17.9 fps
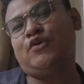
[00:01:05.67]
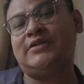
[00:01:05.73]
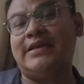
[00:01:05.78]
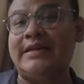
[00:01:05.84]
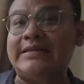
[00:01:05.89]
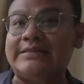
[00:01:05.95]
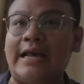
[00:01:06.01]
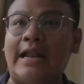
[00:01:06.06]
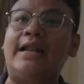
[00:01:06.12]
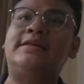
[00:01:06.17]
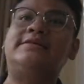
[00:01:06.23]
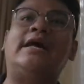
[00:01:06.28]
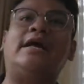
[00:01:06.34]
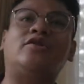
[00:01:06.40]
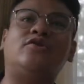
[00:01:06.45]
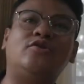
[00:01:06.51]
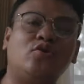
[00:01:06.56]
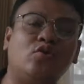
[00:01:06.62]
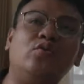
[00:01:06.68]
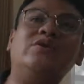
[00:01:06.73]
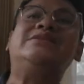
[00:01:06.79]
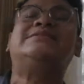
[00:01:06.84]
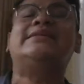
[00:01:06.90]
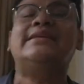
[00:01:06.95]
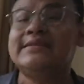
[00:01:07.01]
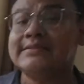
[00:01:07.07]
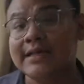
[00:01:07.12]
Jadi salah satu
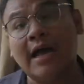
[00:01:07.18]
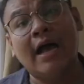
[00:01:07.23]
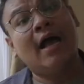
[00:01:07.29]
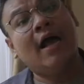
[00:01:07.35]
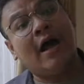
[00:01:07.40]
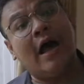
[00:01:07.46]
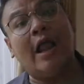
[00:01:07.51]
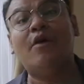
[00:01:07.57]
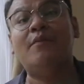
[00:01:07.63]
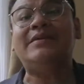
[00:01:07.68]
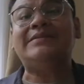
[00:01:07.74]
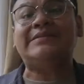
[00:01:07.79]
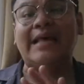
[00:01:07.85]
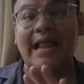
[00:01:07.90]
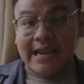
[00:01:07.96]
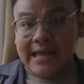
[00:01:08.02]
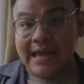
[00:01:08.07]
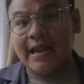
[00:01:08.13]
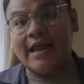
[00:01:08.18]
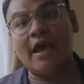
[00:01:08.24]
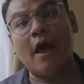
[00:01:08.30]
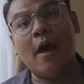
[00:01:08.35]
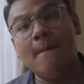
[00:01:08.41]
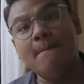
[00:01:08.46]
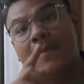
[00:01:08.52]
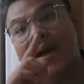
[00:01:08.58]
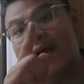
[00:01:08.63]
wishlist kalau misalnya nih
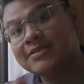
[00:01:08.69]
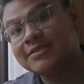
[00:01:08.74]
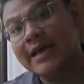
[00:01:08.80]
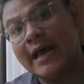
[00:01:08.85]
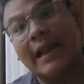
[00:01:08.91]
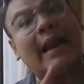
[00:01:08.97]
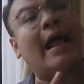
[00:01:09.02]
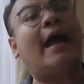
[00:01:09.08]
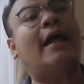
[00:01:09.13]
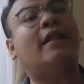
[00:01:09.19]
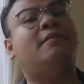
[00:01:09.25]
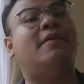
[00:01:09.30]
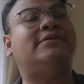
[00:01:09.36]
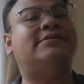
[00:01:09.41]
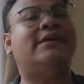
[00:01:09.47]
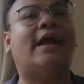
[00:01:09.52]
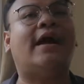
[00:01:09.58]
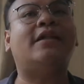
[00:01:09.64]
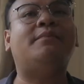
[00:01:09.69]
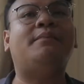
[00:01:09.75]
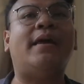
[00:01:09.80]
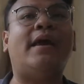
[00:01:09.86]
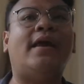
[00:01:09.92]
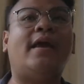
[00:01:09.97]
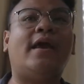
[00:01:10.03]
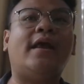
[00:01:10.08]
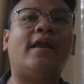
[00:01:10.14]
masyarakat-masyarakat
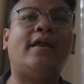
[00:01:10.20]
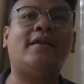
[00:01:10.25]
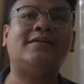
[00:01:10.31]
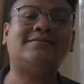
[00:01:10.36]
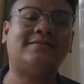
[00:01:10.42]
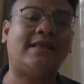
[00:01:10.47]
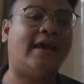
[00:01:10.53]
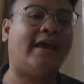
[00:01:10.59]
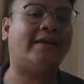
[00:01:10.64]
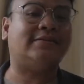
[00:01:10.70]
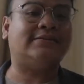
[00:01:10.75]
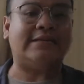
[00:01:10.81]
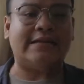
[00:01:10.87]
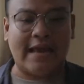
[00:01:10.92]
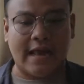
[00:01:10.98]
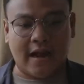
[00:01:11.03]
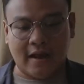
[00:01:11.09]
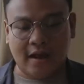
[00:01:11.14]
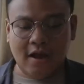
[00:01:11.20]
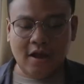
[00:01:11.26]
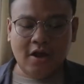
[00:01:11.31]
pengen staycation yang